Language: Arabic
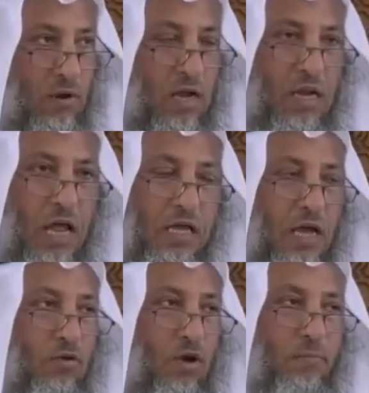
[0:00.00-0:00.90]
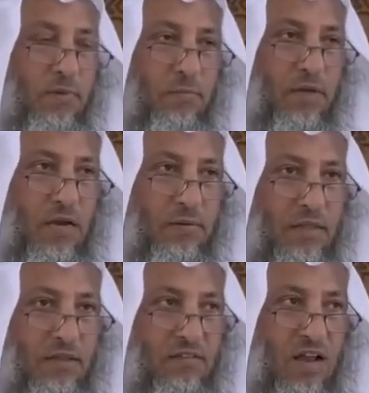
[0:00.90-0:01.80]
ولكن أحيانا يعبر
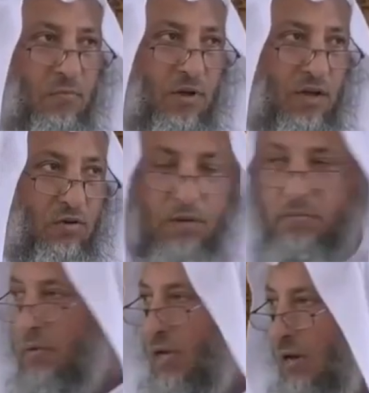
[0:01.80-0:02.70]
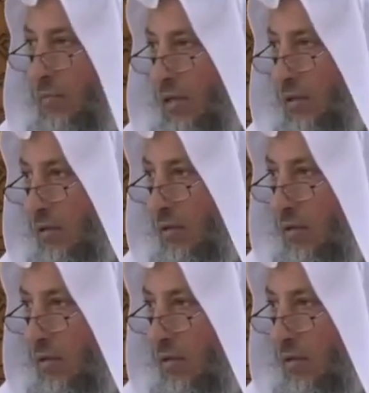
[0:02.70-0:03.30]
بكلمة الإسلام وأحيانا يعبر بكلمة